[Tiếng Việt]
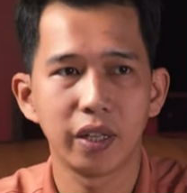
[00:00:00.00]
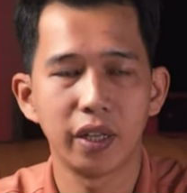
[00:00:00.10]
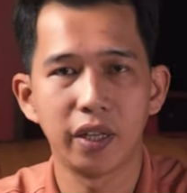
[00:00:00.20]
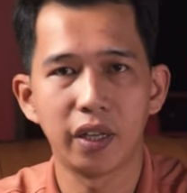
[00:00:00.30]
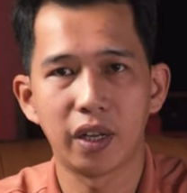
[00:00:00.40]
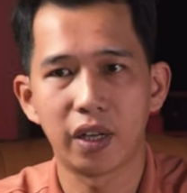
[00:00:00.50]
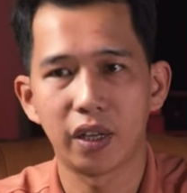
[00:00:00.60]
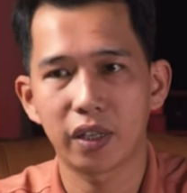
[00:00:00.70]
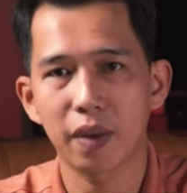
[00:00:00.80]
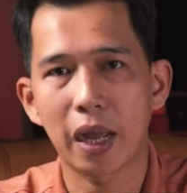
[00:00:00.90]
thì
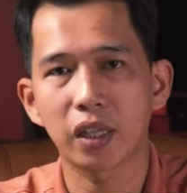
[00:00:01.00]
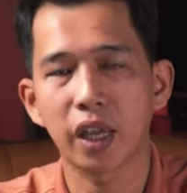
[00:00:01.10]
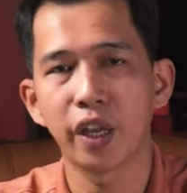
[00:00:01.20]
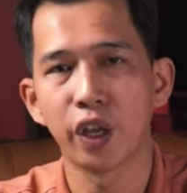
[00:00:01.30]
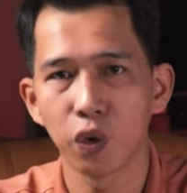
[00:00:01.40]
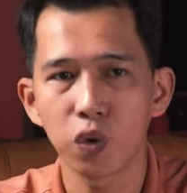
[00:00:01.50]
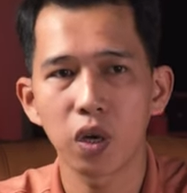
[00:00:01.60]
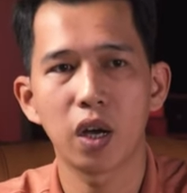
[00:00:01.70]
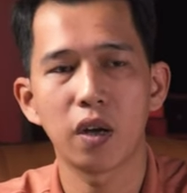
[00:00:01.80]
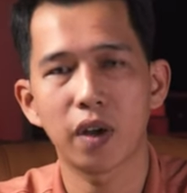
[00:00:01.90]
ờ, các bạn có thể hiểu
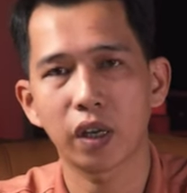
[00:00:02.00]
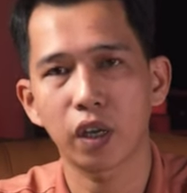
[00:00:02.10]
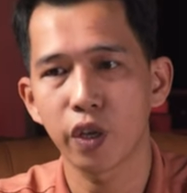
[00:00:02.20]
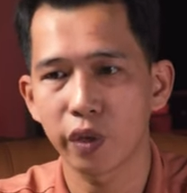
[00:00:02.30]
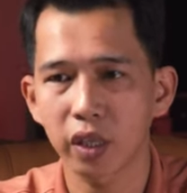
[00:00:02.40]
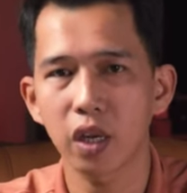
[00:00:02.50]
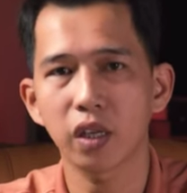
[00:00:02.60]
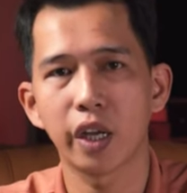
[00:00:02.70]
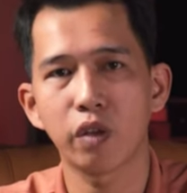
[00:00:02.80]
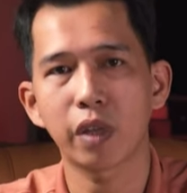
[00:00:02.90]
hơn và có nhiều kiến thức
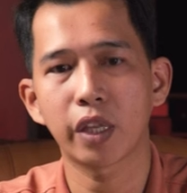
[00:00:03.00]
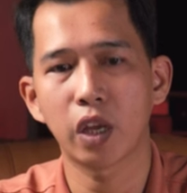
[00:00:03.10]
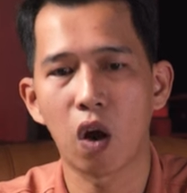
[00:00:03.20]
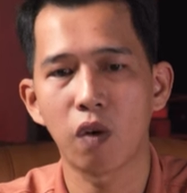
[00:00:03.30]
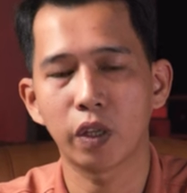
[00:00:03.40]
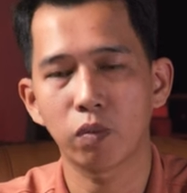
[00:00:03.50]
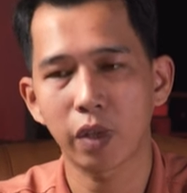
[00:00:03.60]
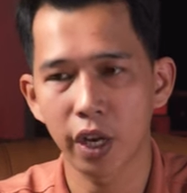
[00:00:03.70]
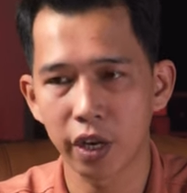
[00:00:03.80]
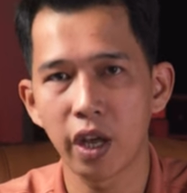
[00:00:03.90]
để chúng ta chọn và chúng
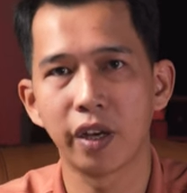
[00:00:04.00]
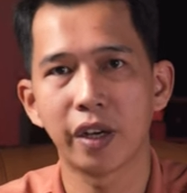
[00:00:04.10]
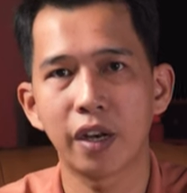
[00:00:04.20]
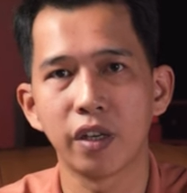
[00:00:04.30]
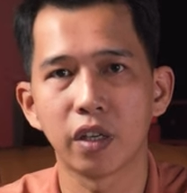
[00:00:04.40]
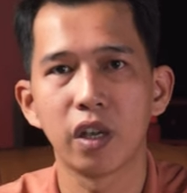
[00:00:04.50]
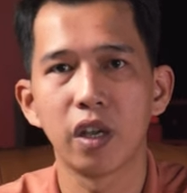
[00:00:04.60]
ta định hình ra được